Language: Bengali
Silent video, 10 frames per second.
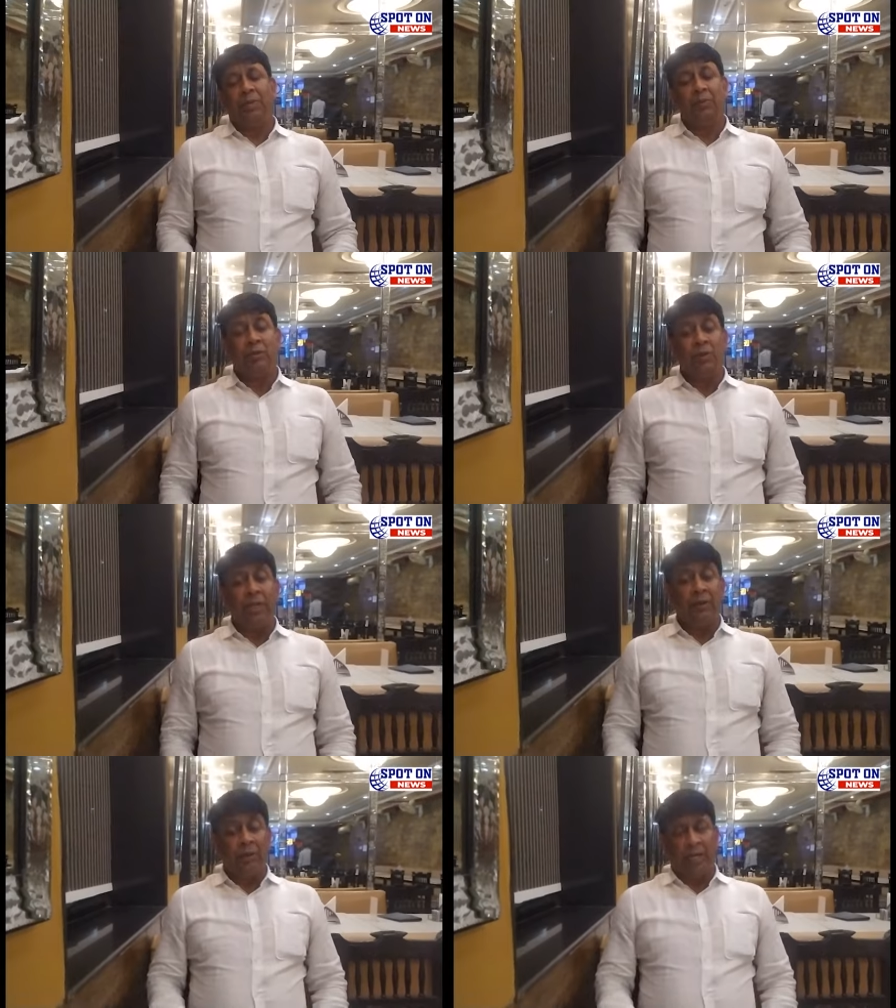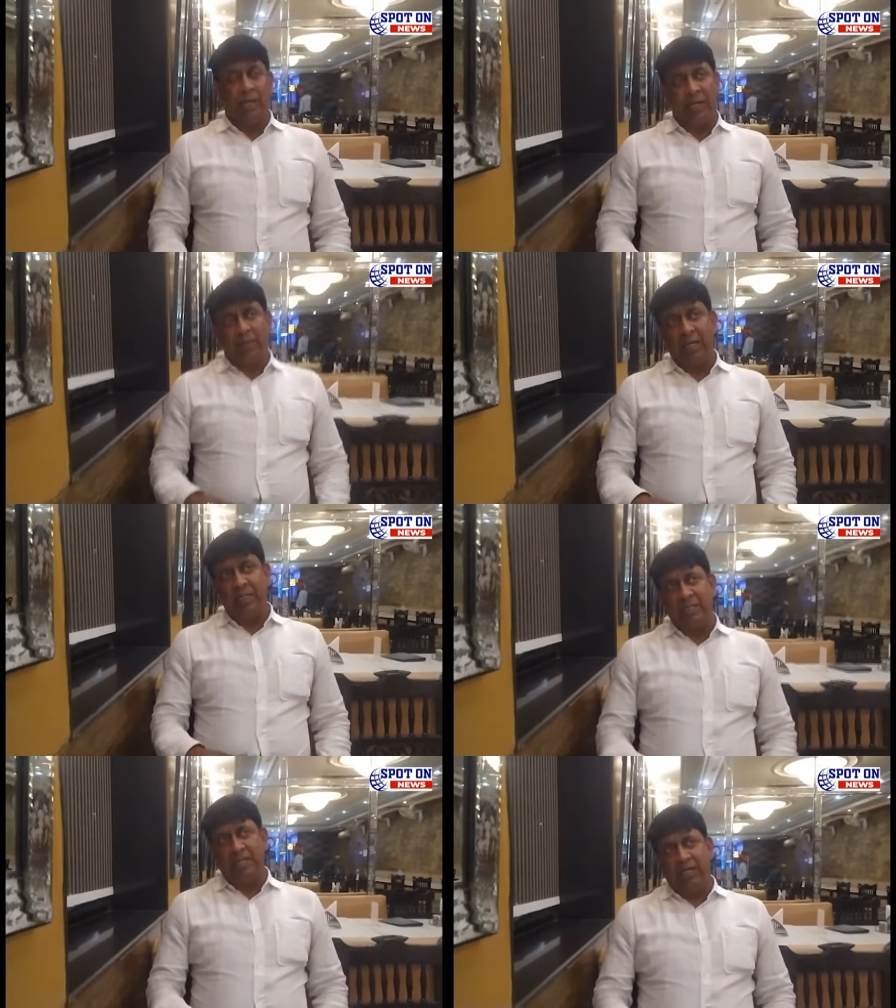এবছরের এবারে
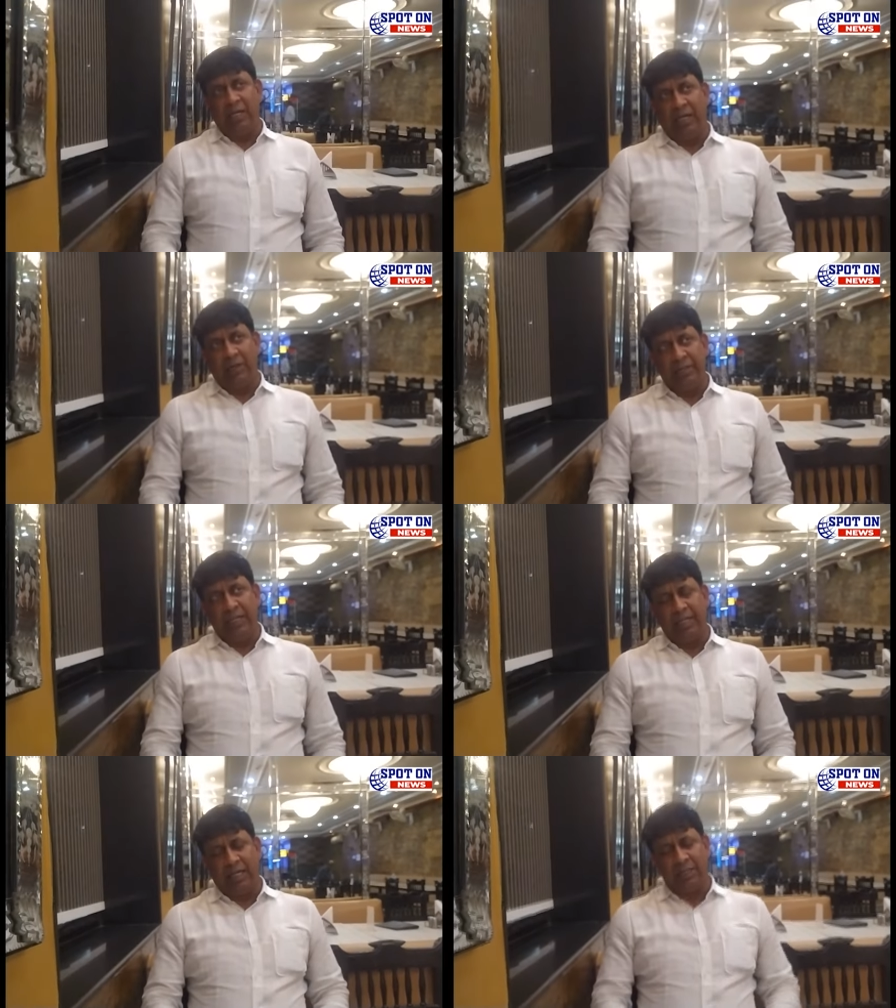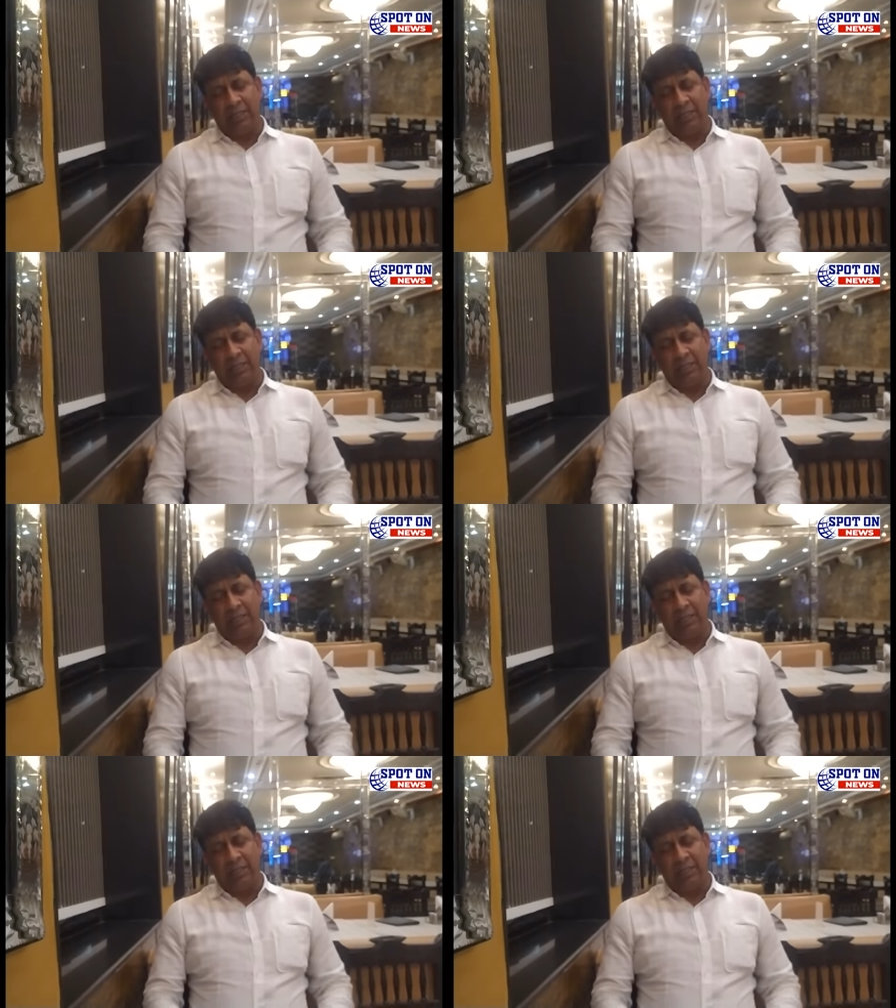যে ইয়েটা